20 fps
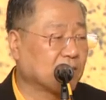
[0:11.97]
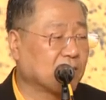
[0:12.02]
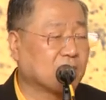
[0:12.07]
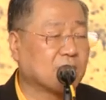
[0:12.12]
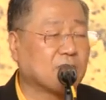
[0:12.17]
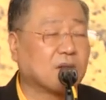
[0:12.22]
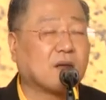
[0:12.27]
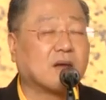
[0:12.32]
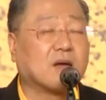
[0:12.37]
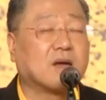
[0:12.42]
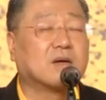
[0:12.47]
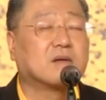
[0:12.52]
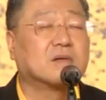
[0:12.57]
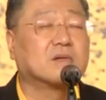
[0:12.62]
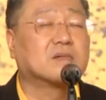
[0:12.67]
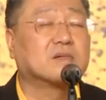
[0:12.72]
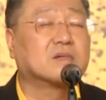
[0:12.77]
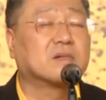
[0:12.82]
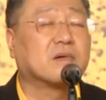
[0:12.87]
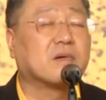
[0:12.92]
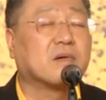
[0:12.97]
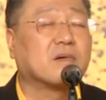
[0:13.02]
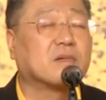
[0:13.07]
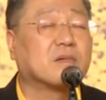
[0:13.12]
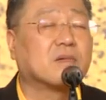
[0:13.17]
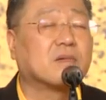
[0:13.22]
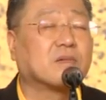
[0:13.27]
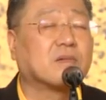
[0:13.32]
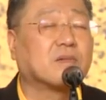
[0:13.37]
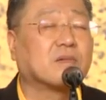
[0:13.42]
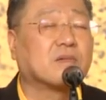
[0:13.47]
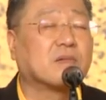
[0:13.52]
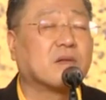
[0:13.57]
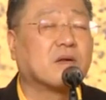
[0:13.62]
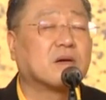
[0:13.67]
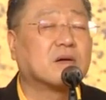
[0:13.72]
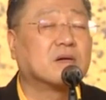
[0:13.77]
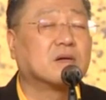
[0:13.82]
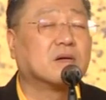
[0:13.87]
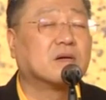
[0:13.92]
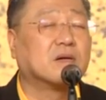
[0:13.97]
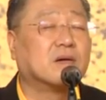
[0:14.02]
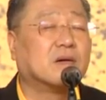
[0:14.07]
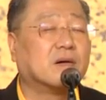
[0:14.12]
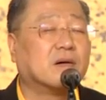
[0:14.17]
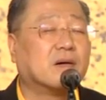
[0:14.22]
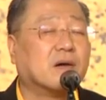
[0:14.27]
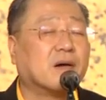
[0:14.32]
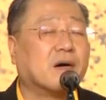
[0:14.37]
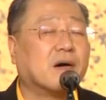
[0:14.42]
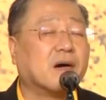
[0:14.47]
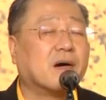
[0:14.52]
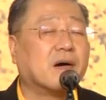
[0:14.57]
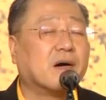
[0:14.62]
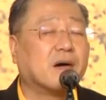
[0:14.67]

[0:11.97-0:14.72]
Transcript: 我在